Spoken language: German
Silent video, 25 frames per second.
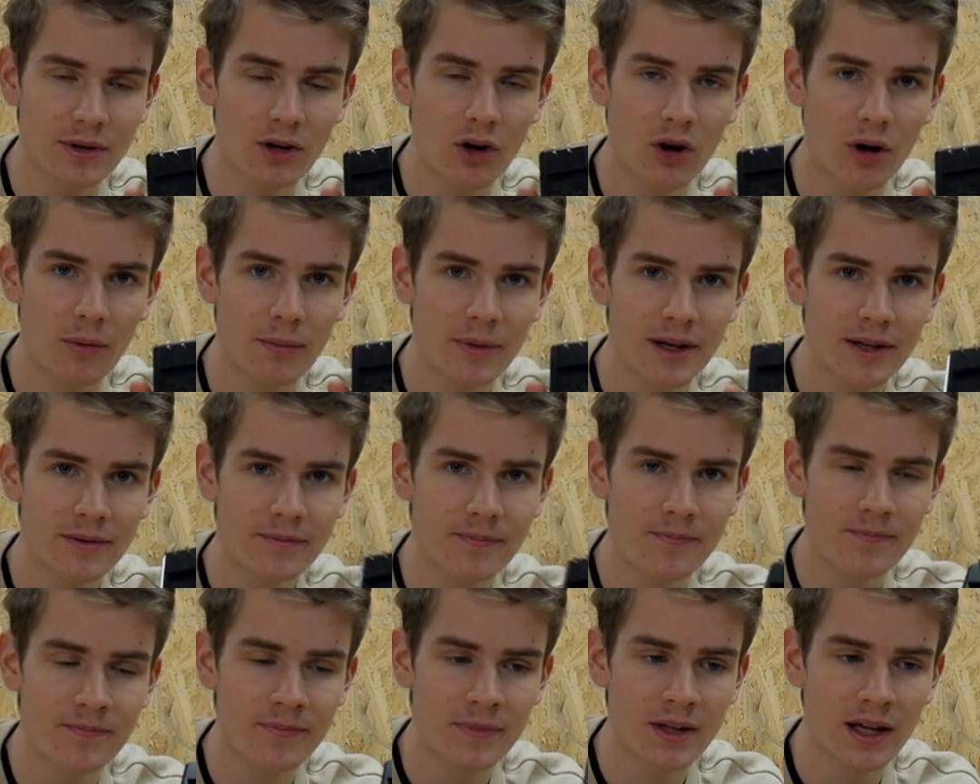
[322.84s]
bekommen.
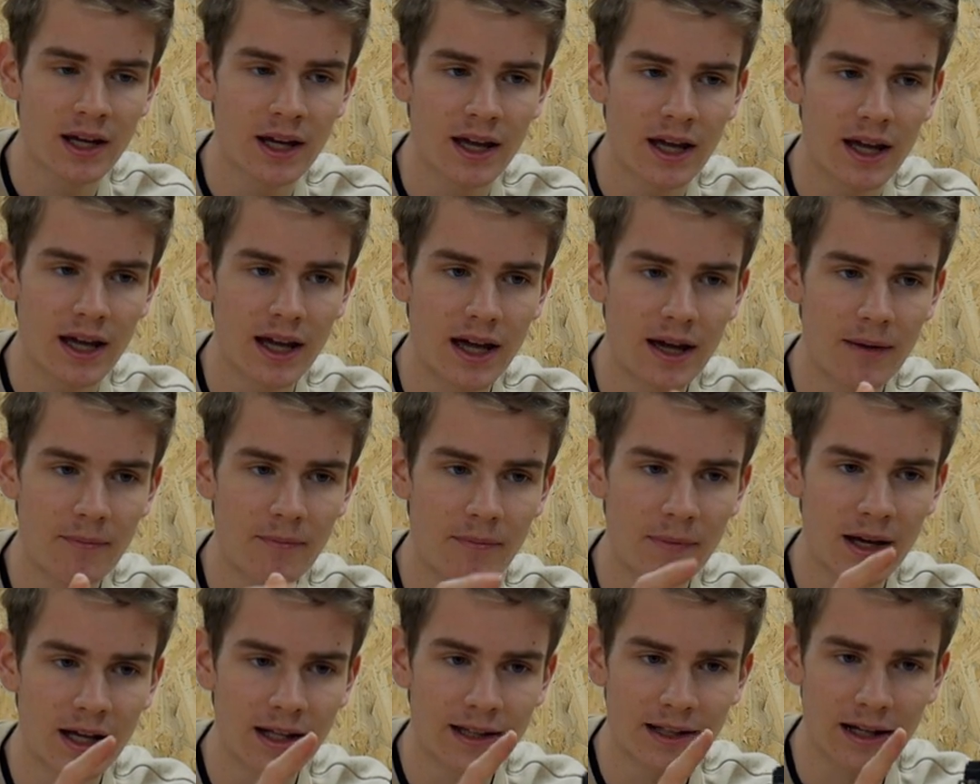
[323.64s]

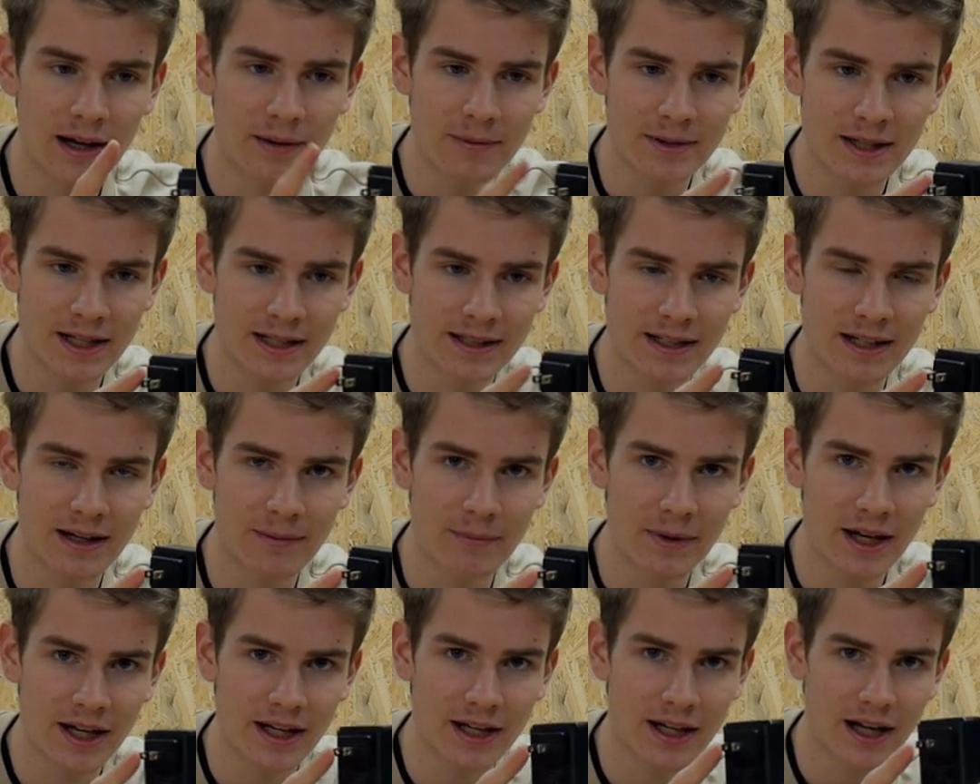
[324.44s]
Ähm, äh, da habe ich halt den
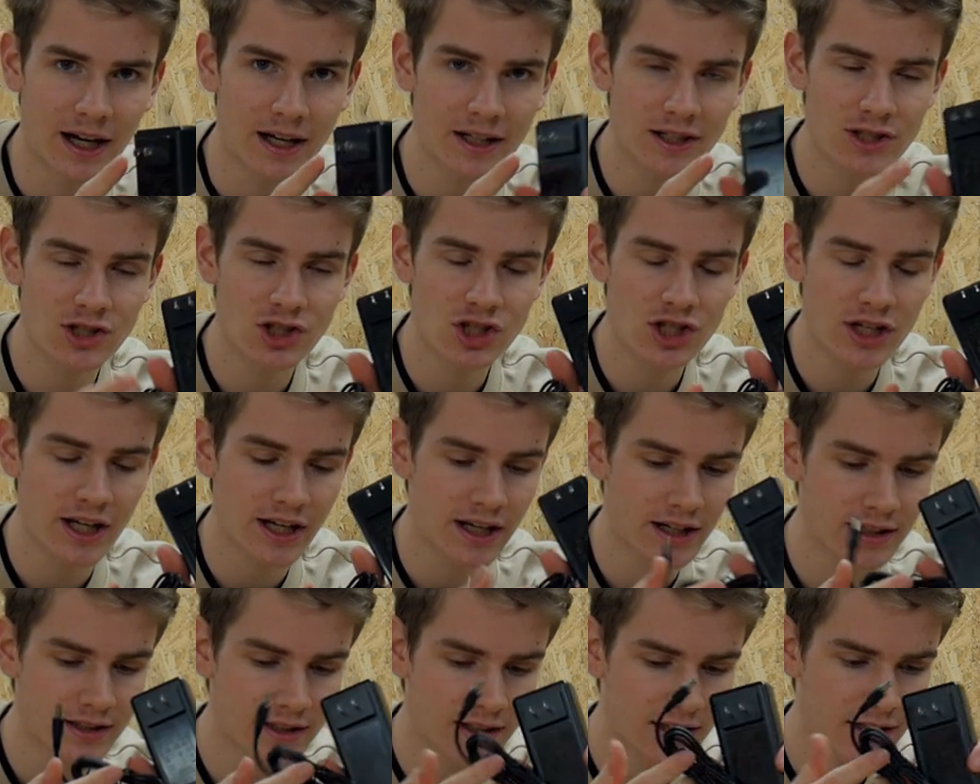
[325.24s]
amerikanischen
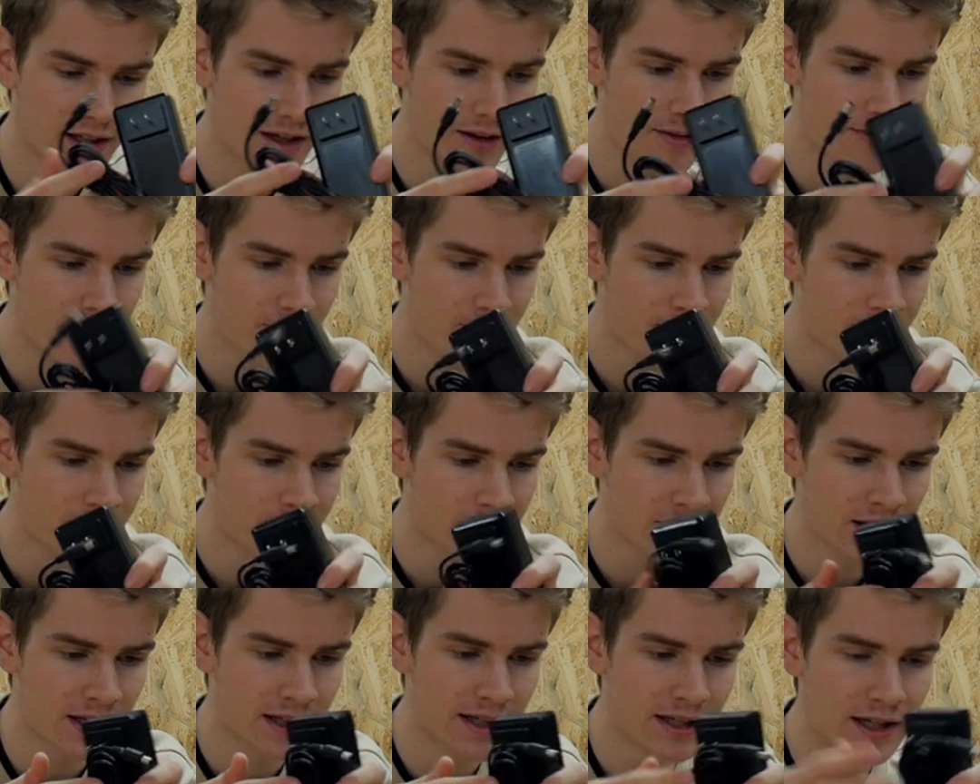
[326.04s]
Stecker drinnen.
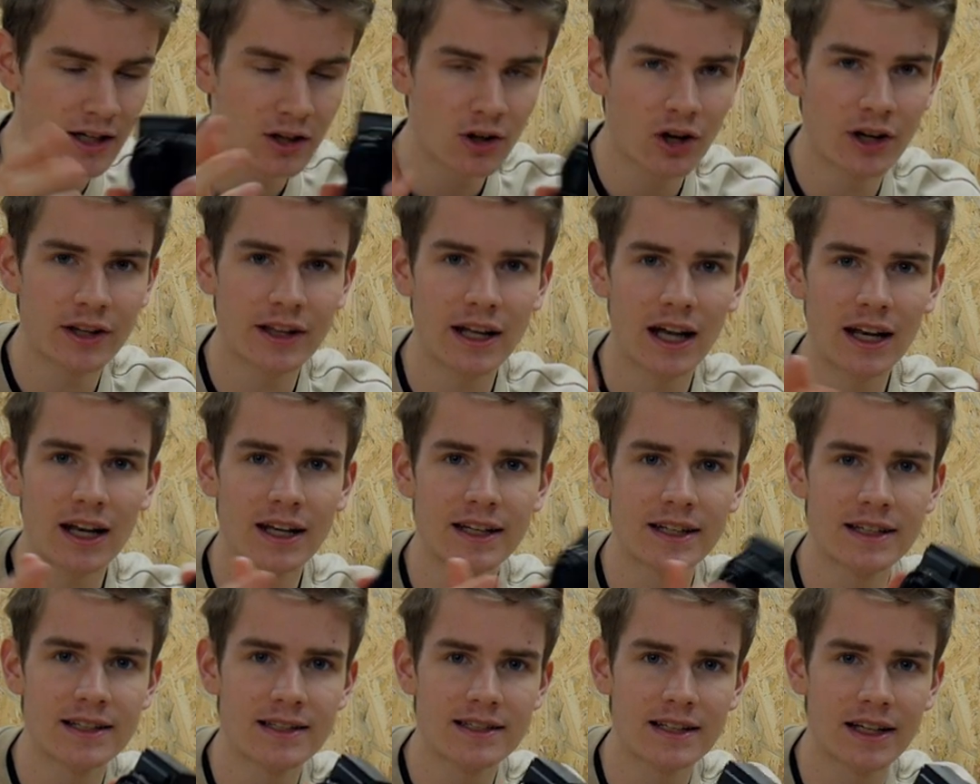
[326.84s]
Ihr könnt
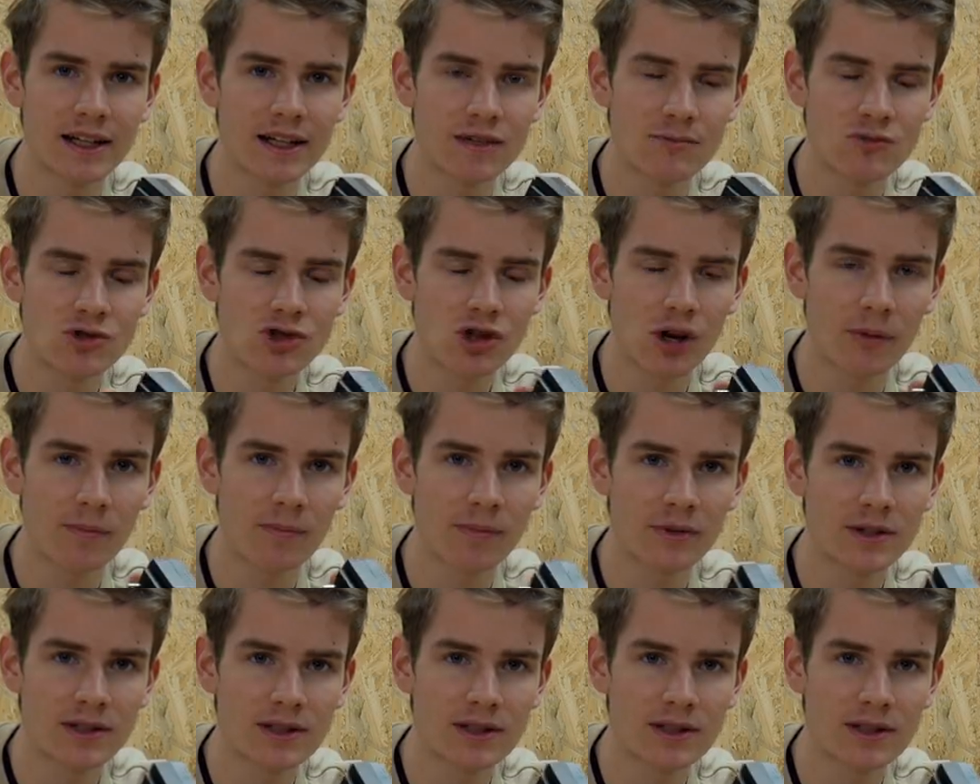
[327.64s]
allerdings dann im Shop